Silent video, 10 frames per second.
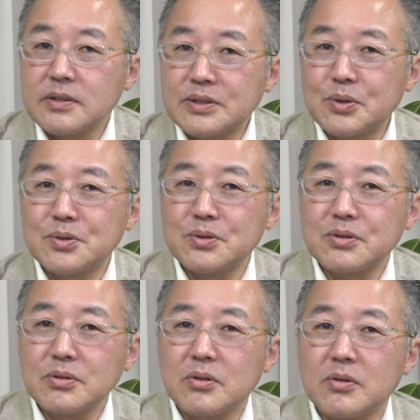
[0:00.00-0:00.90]
そうす
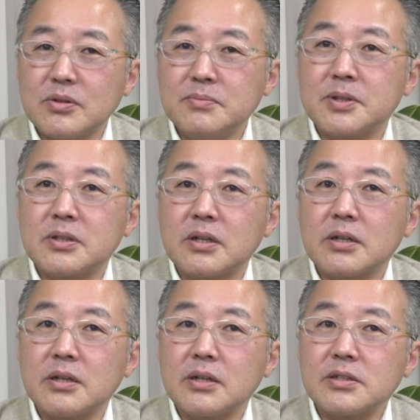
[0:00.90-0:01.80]
ると今
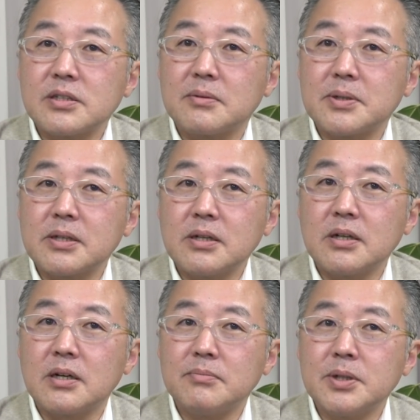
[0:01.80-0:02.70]
ね、調べた
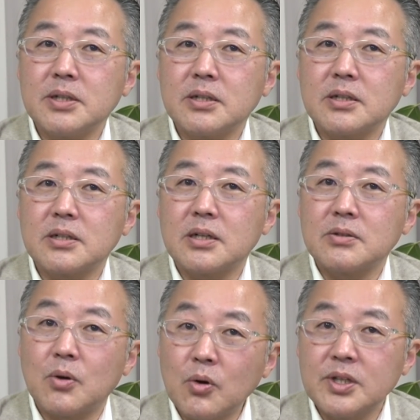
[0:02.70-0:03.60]
らアメリカ
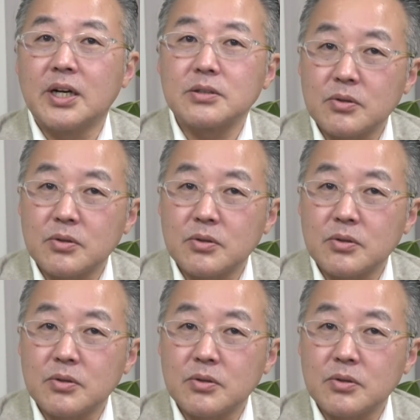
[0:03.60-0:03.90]
の本屋、